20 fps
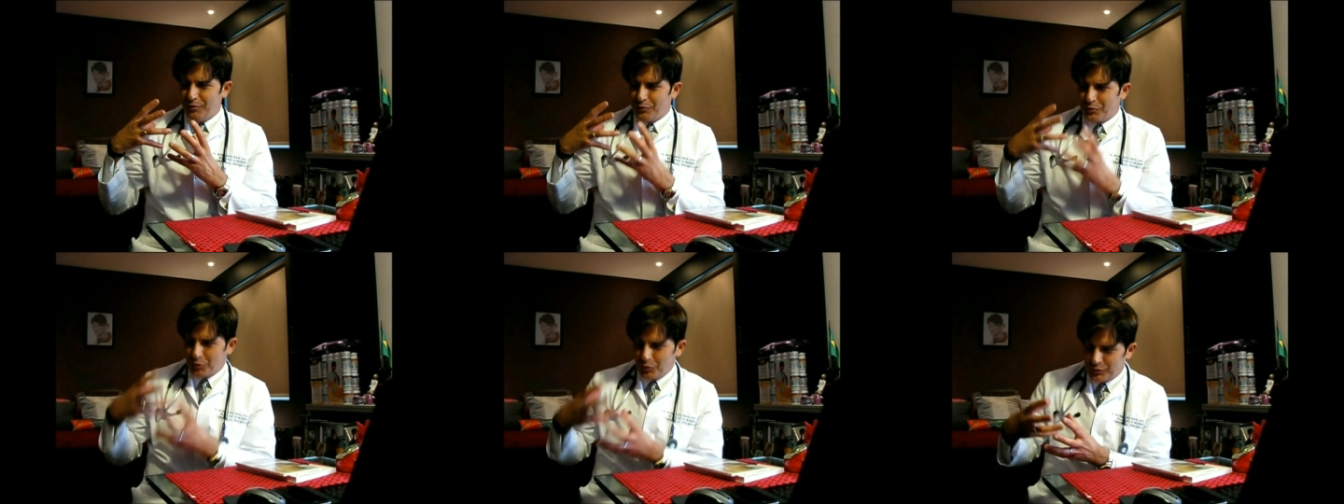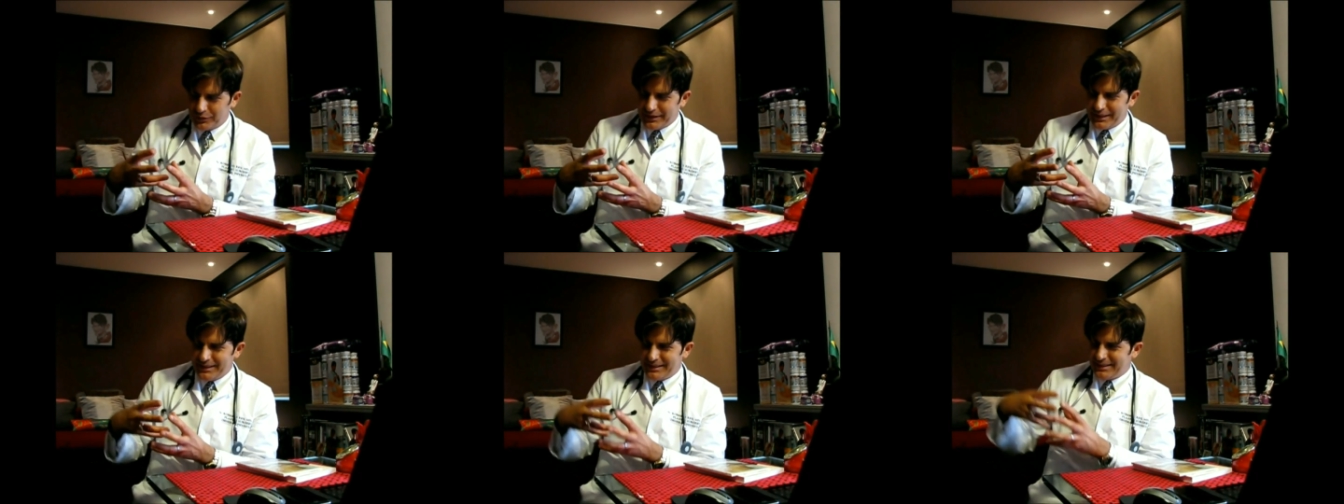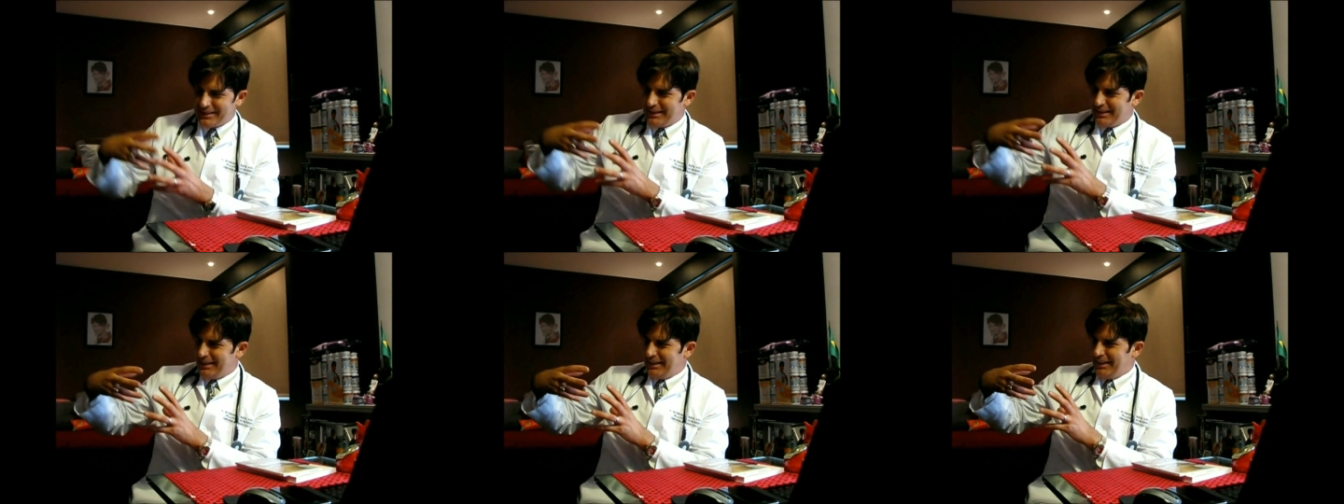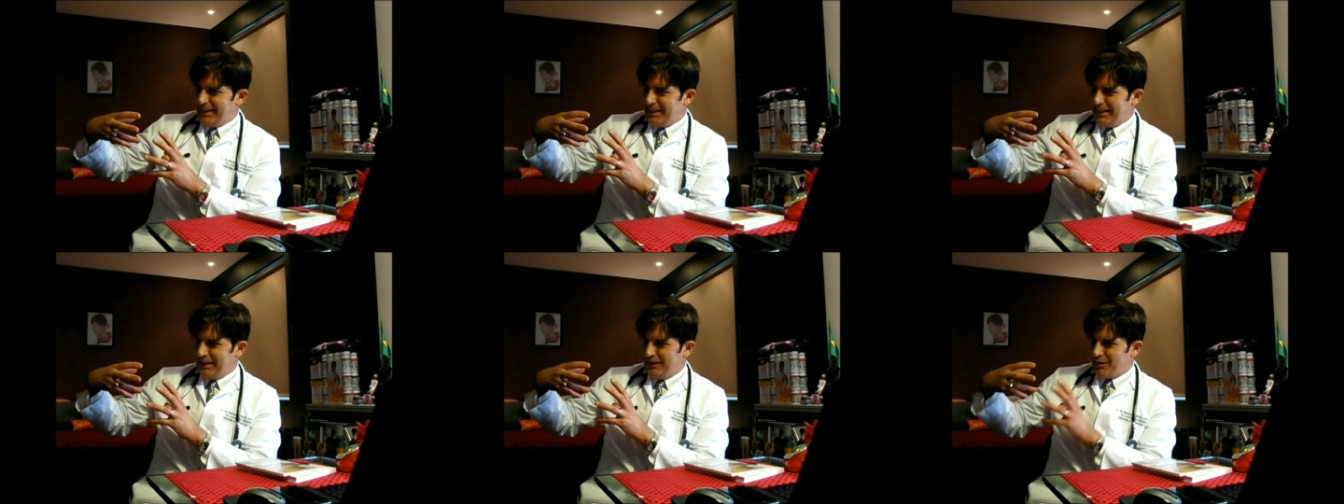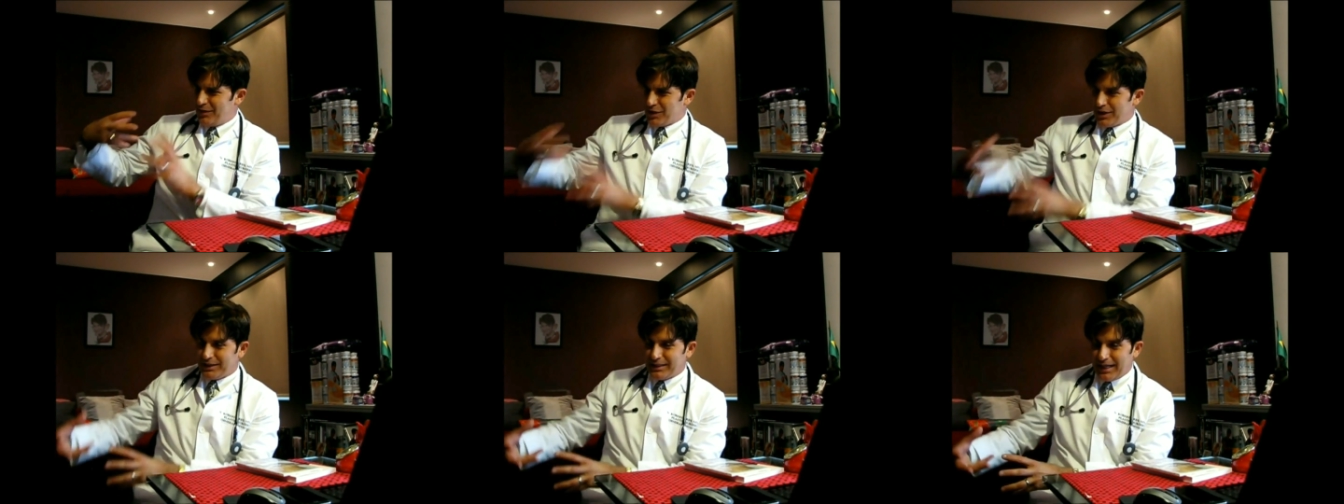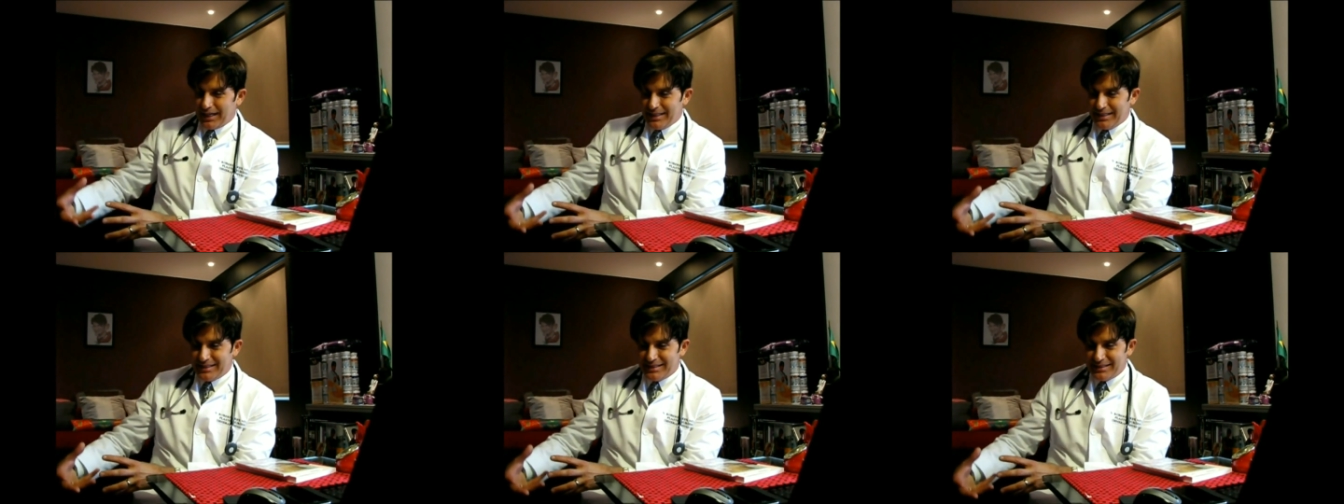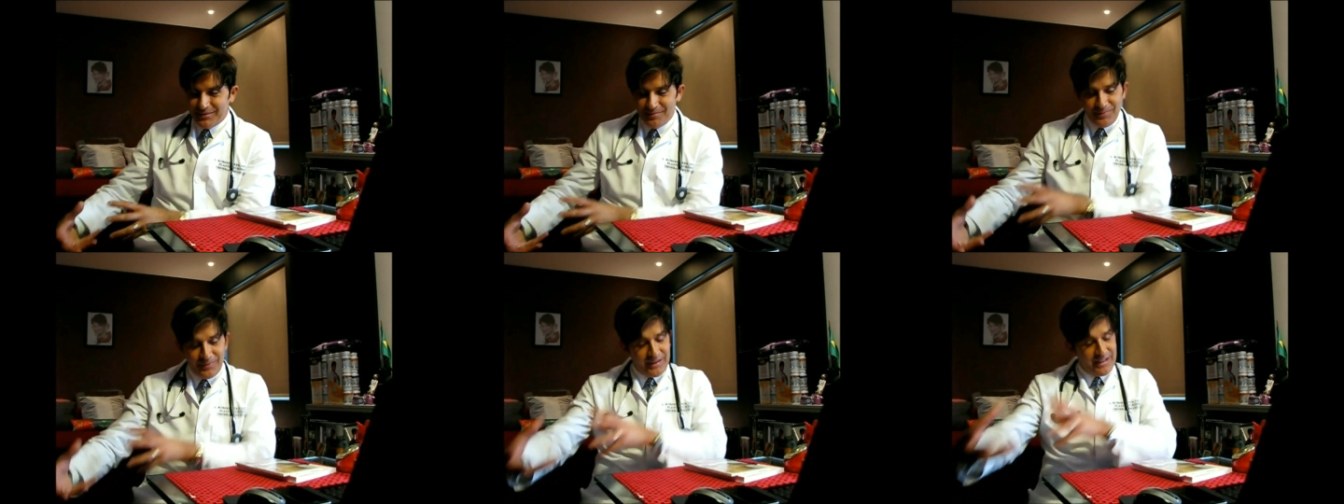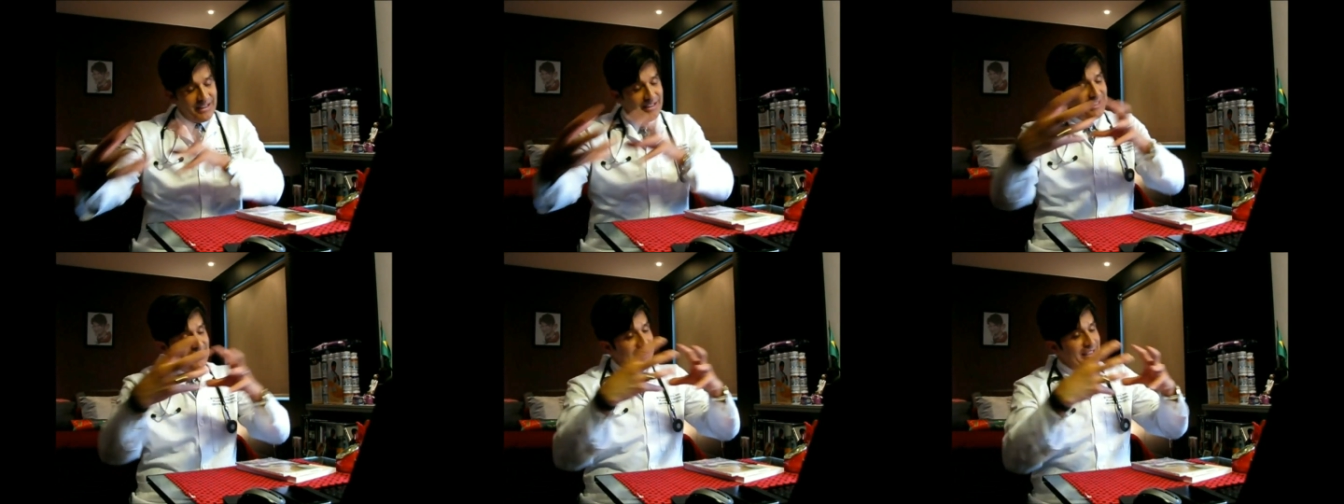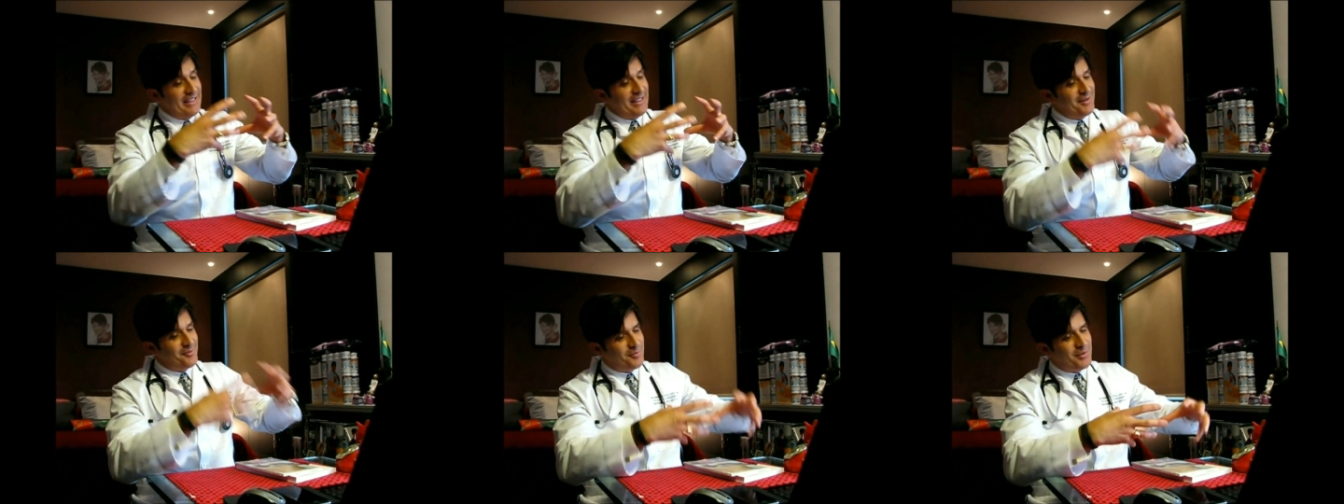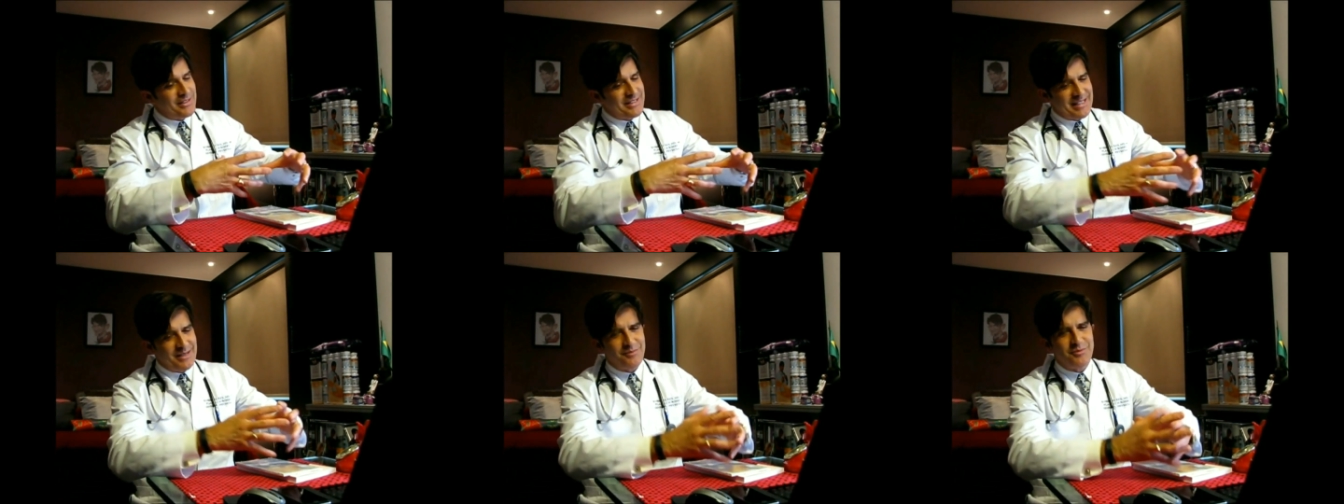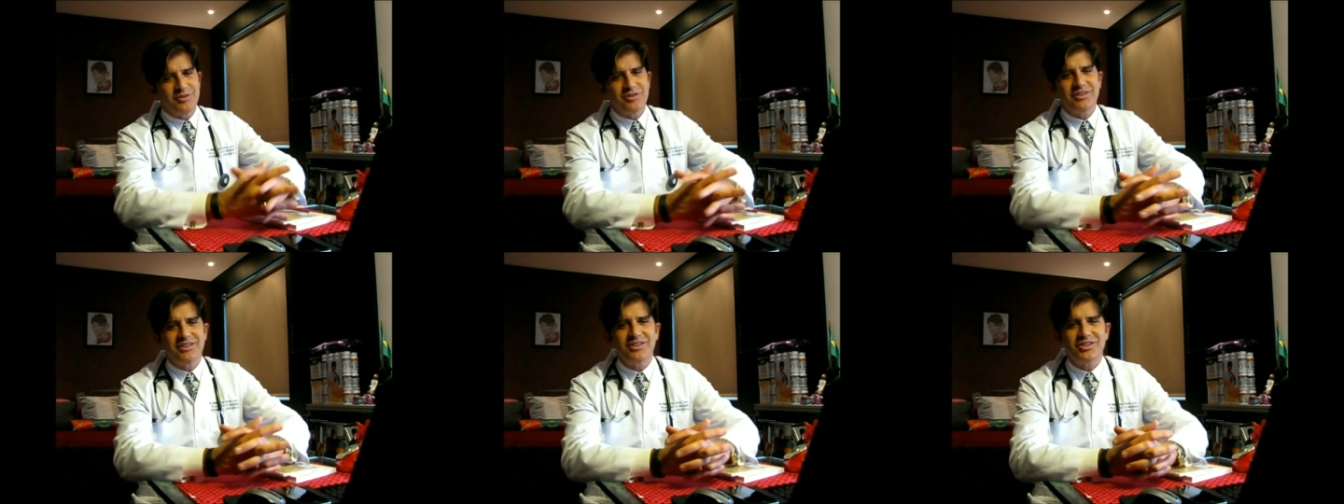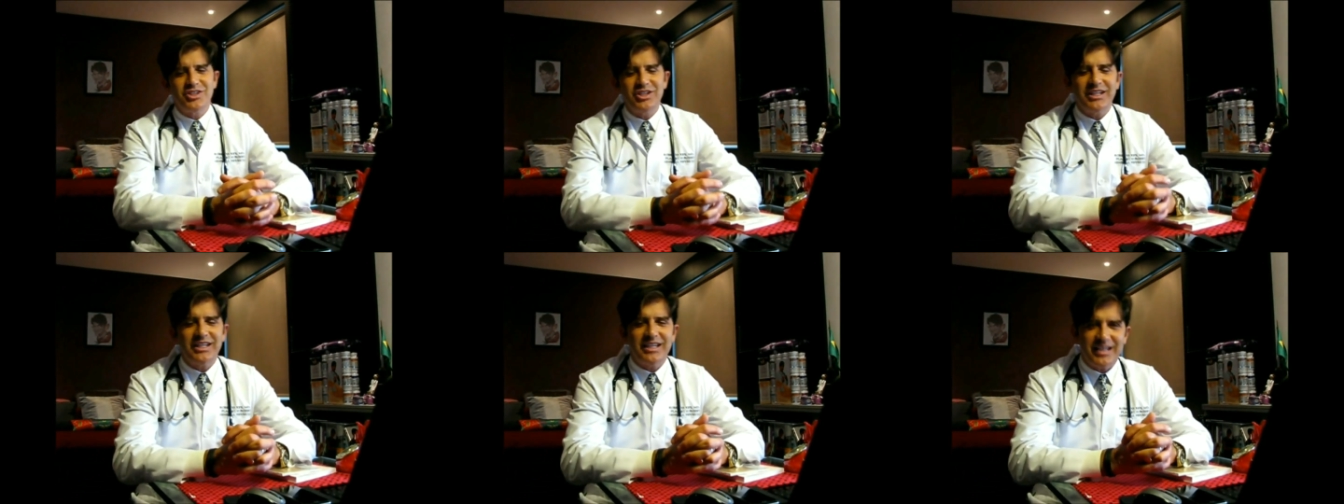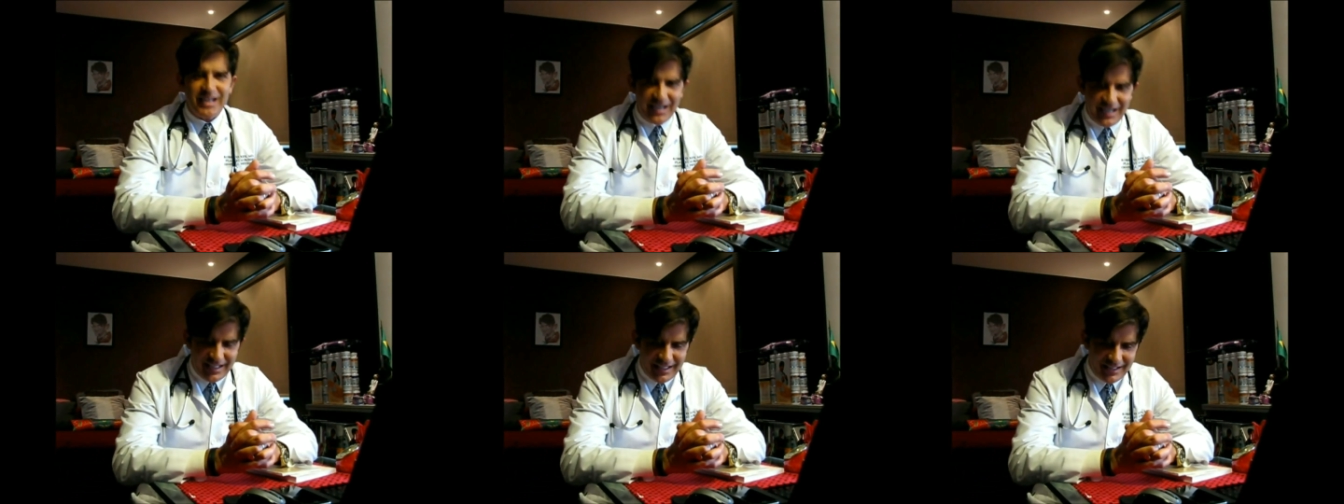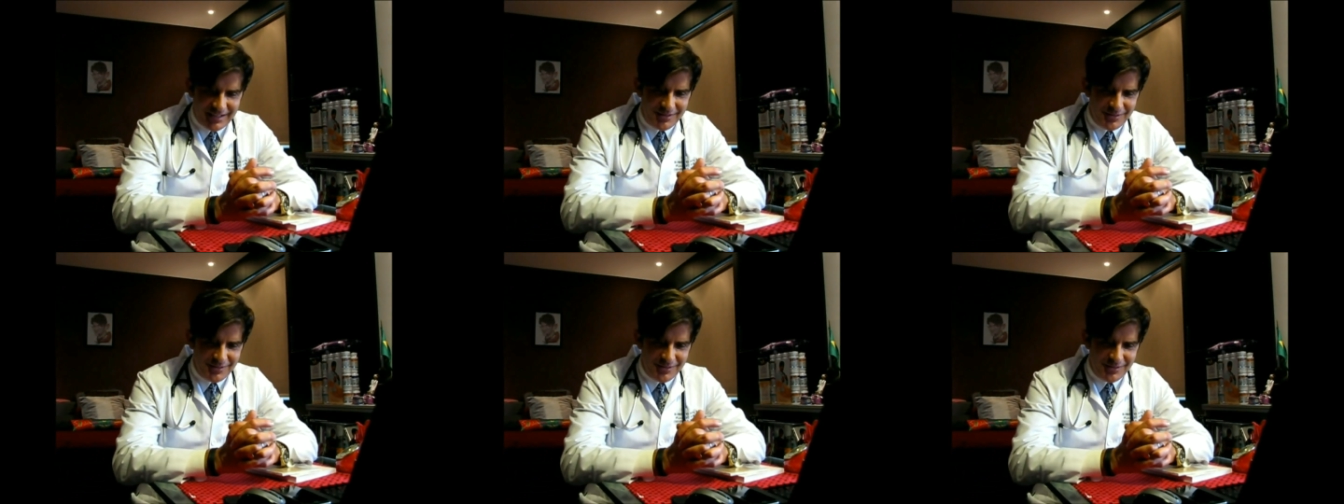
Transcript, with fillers: frutas e vegetais e precisamos de carne,